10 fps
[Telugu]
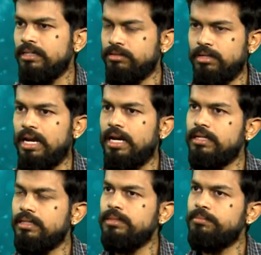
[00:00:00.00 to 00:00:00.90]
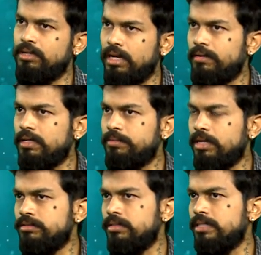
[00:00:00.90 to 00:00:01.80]
సో అలాంటిది ఇప్పుడు నవలకి
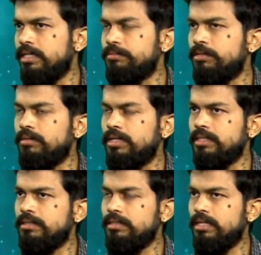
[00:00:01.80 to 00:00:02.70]
ప్రాచుర్యం తగ్గిపోవడం అనేది